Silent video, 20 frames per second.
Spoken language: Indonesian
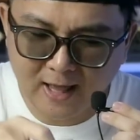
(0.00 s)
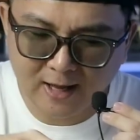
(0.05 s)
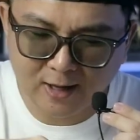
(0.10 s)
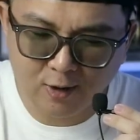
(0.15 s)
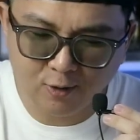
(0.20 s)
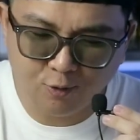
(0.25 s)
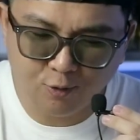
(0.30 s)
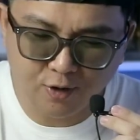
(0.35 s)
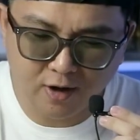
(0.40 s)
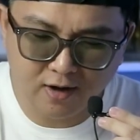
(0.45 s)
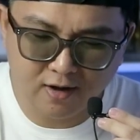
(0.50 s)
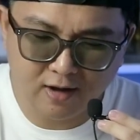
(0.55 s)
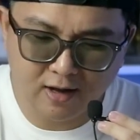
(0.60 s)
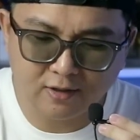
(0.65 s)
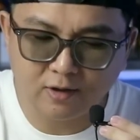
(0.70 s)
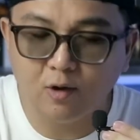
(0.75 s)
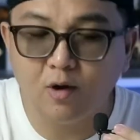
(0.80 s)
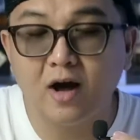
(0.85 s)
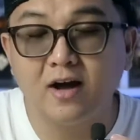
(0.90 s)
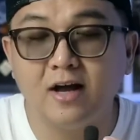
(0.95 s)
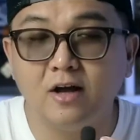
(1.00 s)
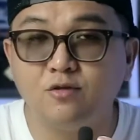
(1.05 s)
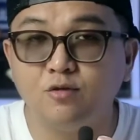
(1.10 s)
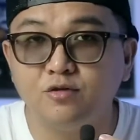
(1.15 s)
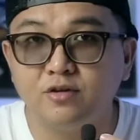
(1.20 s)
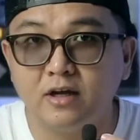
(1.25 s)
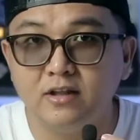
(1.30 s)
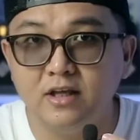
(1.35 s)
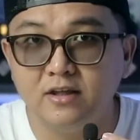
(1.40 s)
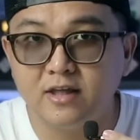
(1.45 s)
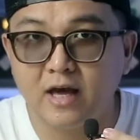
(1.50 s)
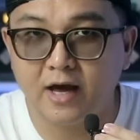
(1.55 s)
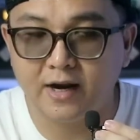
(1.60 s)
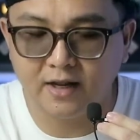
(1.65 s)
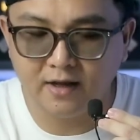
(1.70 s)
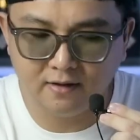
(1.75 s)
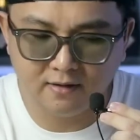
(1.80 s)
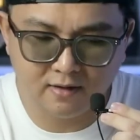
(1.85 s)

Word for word: agak kurang atau agak susah dicari